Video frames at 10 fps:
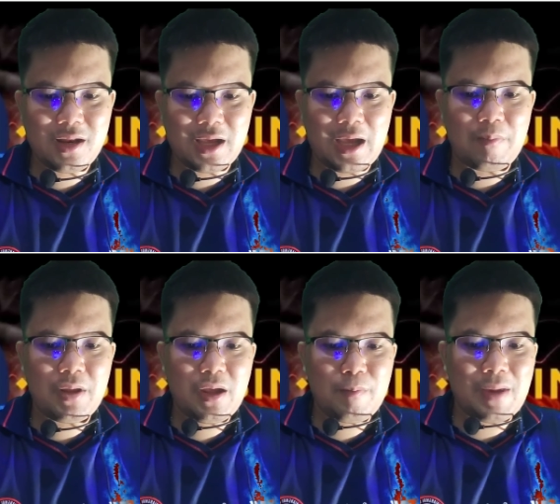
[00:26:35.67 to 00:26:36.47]
นะครับ
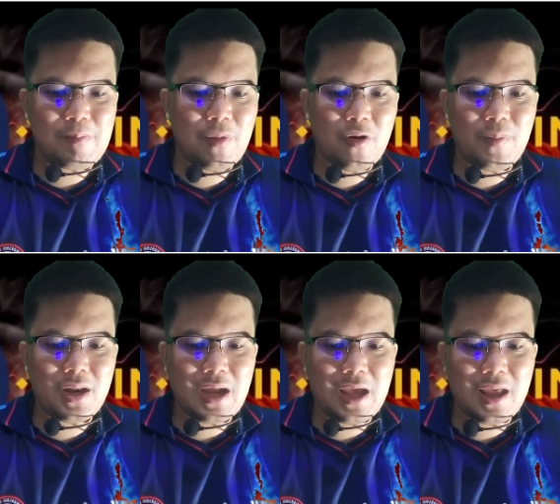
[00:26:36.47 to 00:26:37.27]
มันบอก
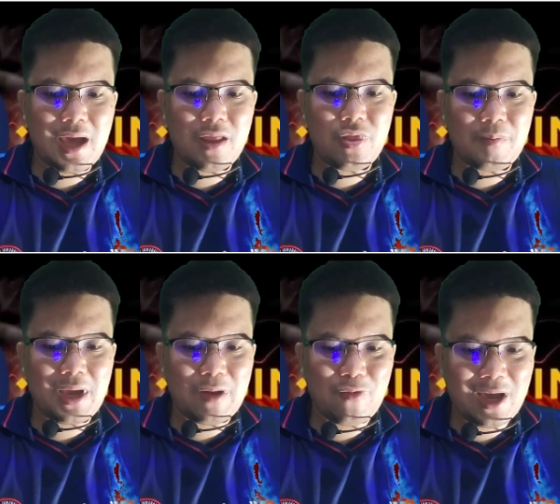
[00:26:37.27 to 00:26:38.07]
เป็นนัยยะ
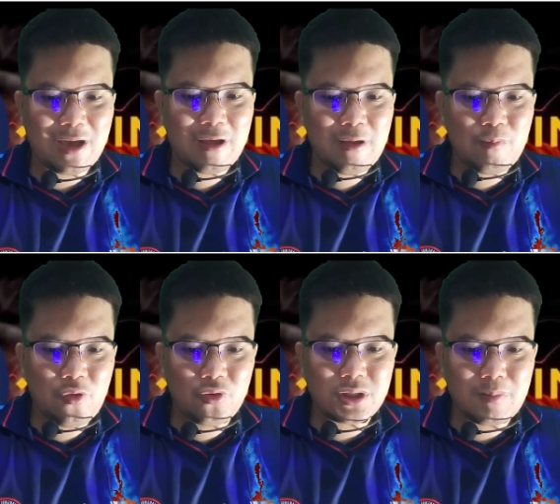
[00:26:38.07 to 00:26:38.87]
สำคัญว่า
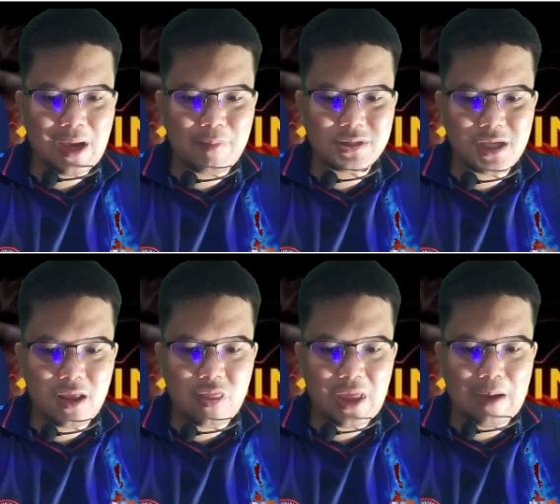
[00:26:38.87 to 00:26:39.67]
ผู้ชำระบัญ
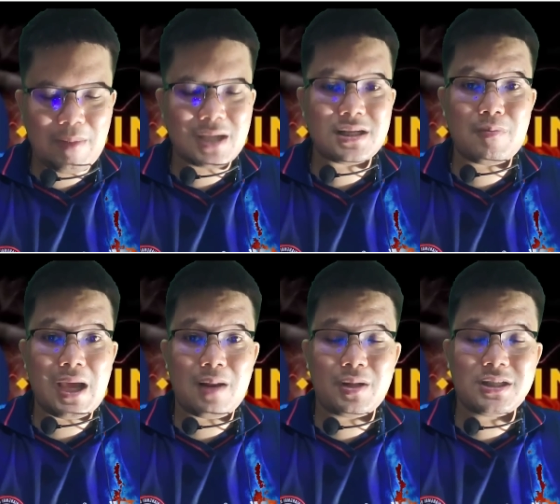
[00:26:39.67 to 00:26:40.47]
ชีสามารถ
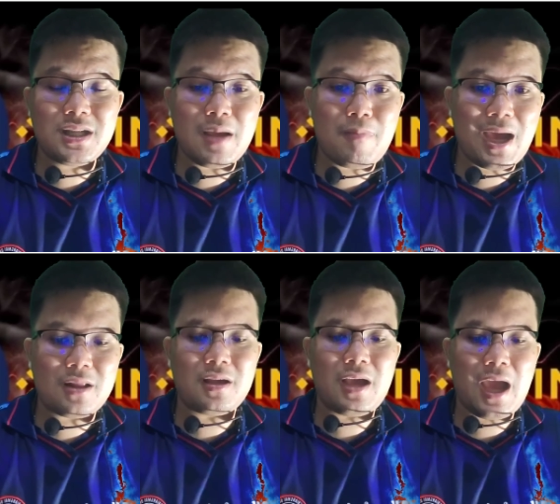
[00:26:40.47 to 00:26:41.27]
ชำระบัญชีได้มา
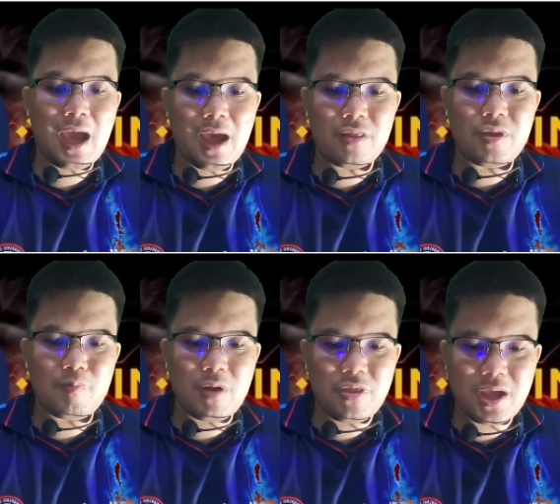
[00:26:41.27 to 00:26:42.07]
กถึง ห้าสิ
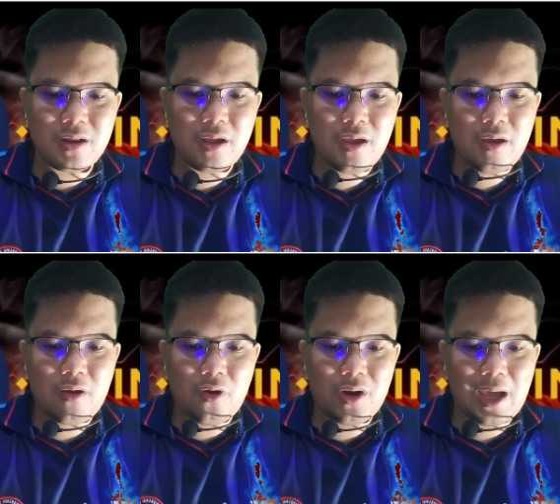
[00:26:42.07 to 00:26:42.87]
บเปอร์เซ็นต์
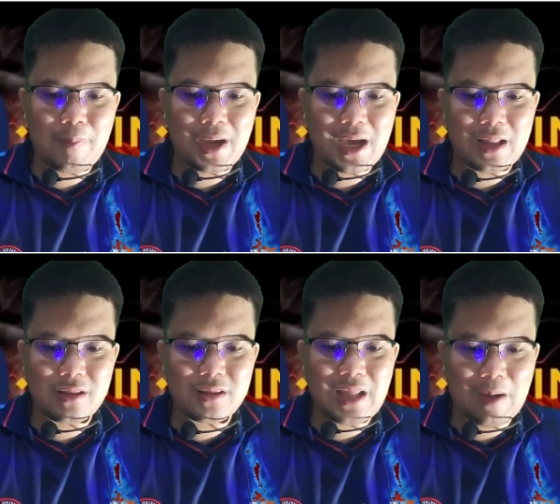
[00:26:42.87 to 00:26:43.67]
ของหลักประกัน
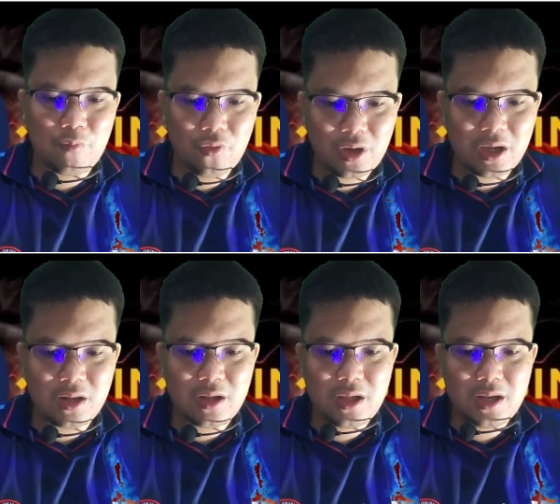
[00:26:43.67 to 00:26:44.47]
ตามวงเงิ
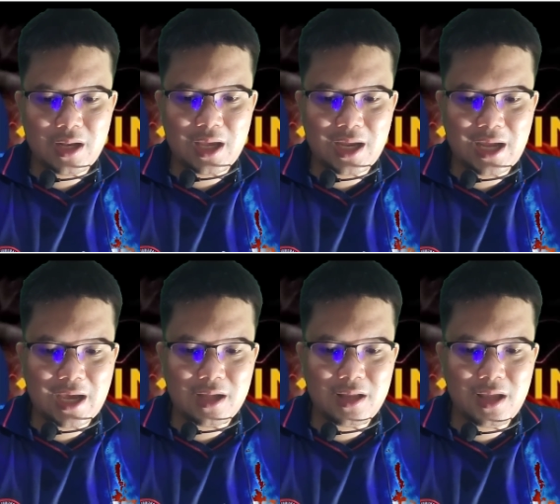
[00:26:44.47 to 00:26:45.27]
นในข
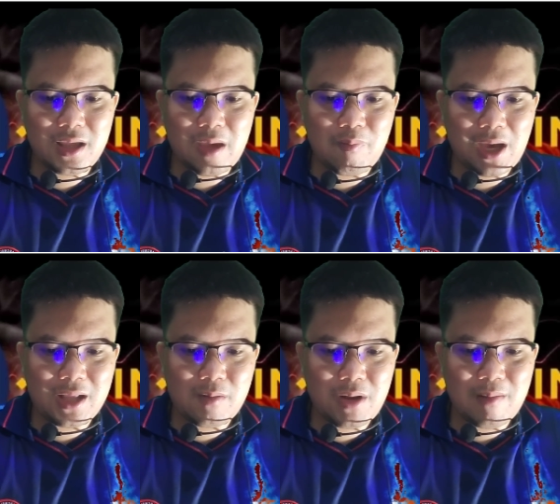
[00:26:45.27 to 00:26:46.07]
ณะที่เก็บ
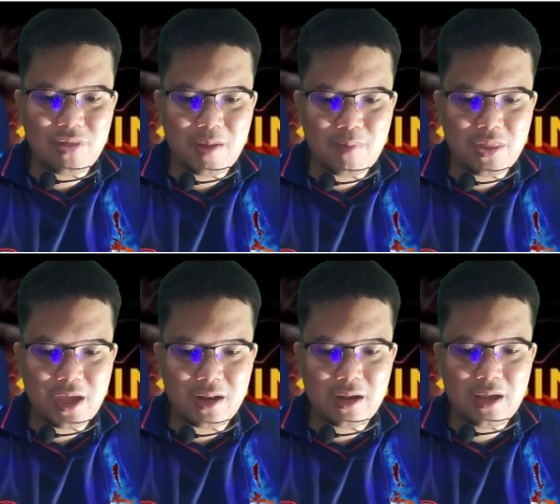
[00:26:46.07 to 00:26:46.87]
ค่าธรรมเนียม สิบเปอร์
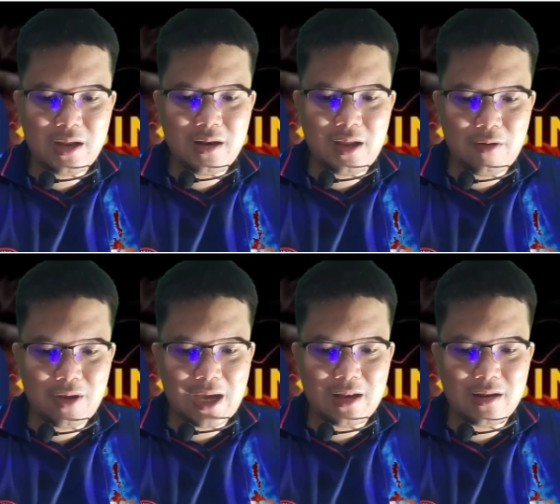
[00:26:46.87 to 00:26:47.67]
เซ็นต์ เดีย
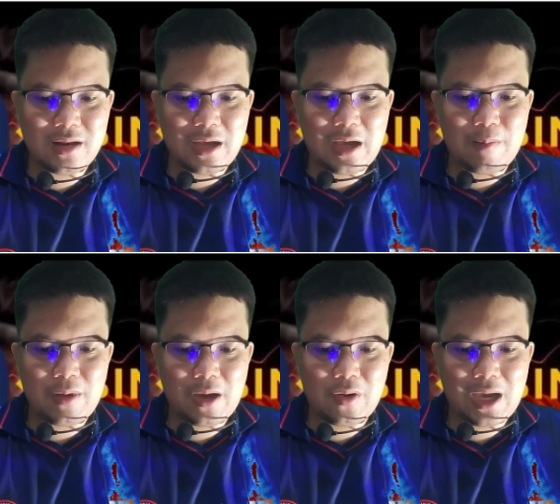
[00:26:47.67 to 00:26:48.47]
วกันนะครับ
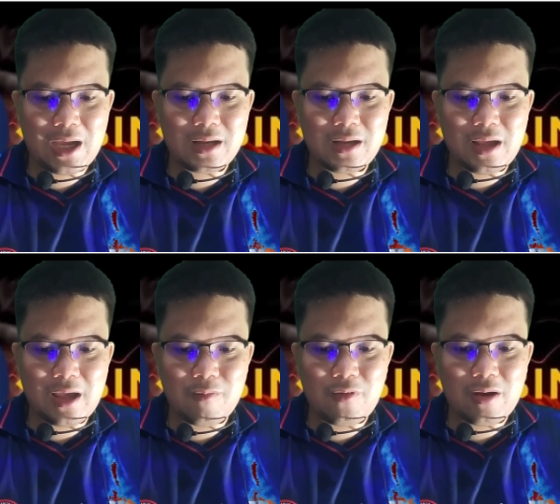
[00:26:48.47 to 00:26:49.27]
เขาคาดเก
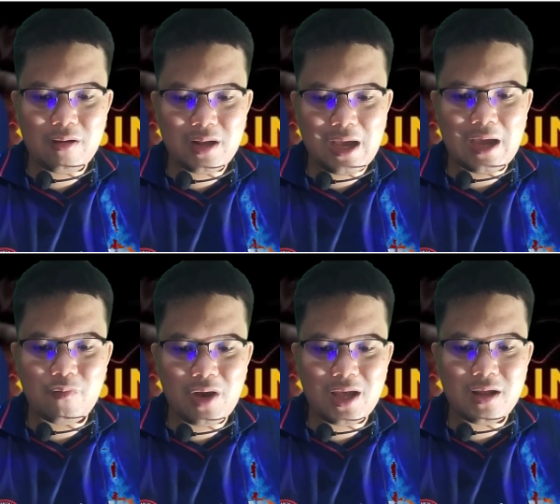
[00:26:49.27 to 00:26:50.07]
ณฑ์ว่ากา
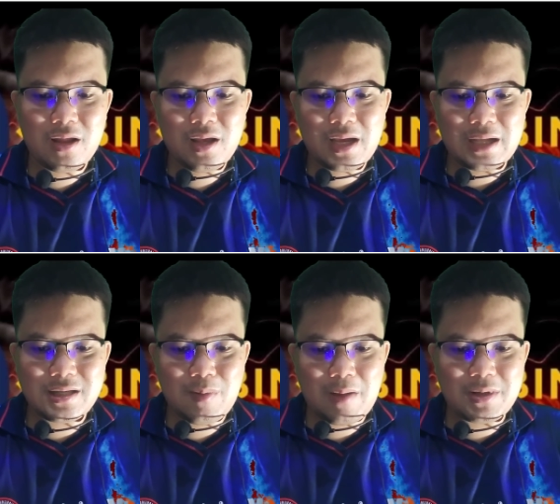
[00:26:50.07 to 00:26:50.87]
รว่าการ
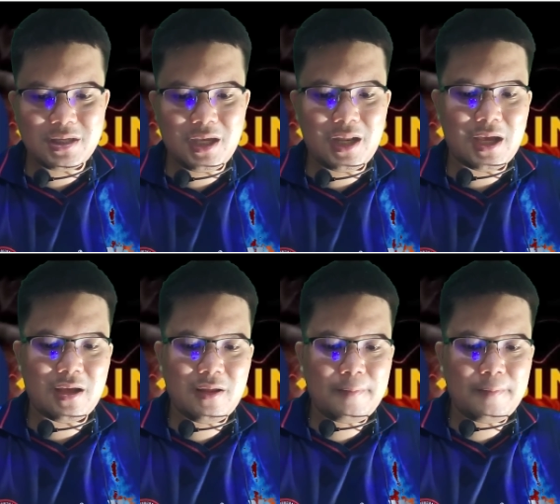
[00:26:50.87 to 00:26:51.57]
ชำระบัญชีเนี่ย